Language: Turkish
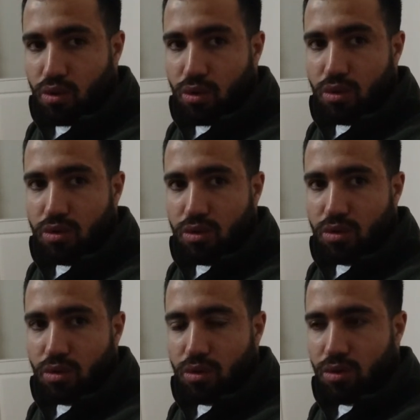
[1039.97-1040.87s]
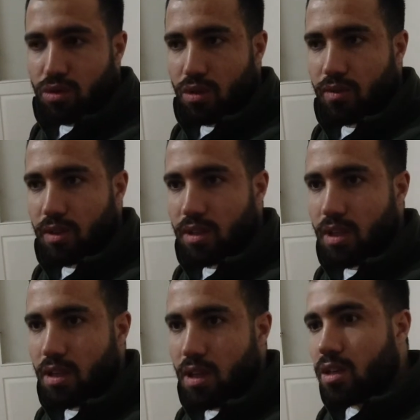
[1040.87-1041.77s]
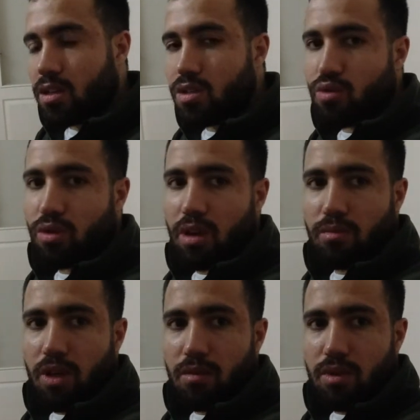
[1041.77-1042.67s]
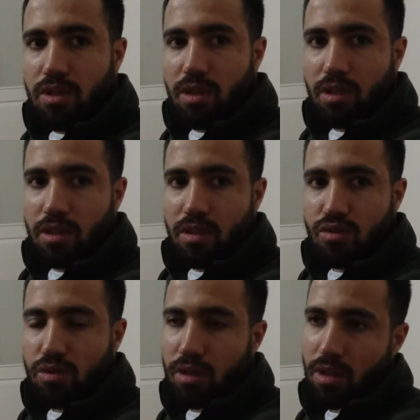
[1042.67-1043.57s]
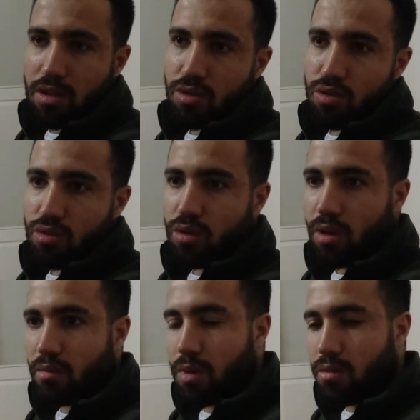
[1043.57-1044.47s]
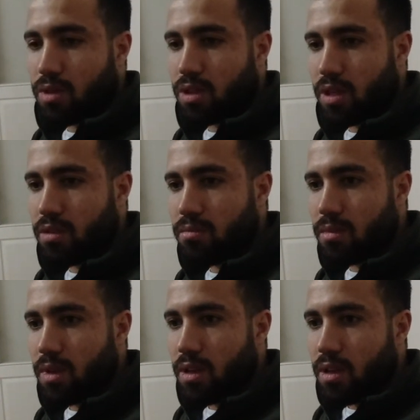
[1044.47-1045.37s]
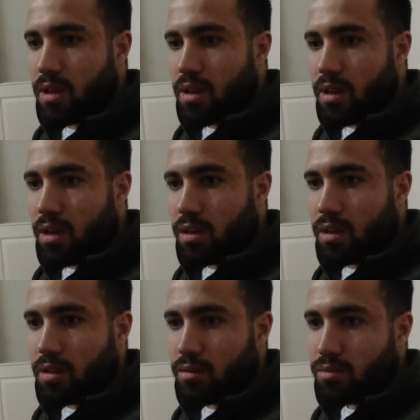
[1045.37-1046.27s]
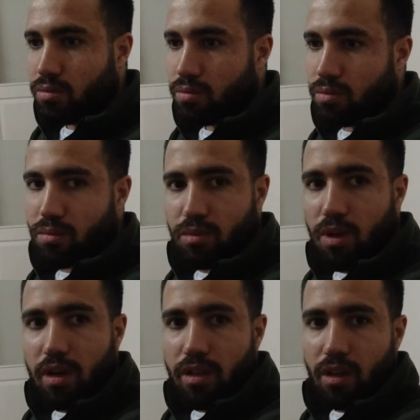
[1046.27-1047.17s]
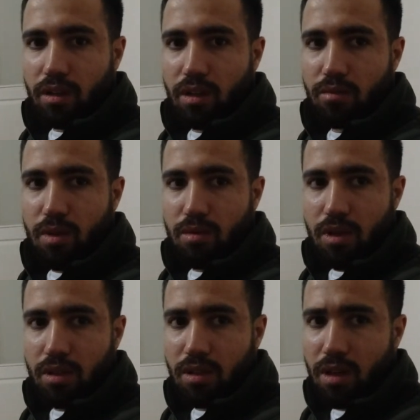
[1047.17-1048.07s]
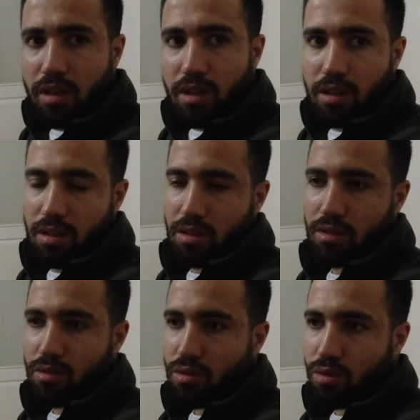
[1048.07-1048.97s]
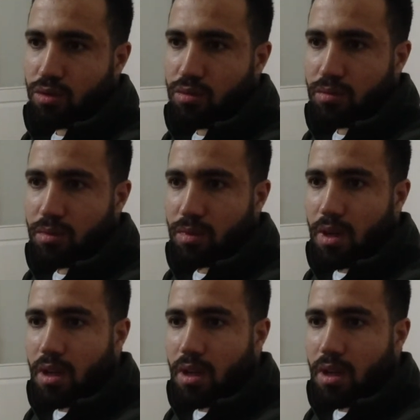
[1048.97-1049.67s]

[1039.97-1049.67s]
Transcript: Kuru öksürük oluyordu çok fazla. İlacı kullanmaya başladıktan sonra ilacı dün kullanmaya başladım. Hani daha iyi atlatmaya başladım. Hani daha iyi oldum.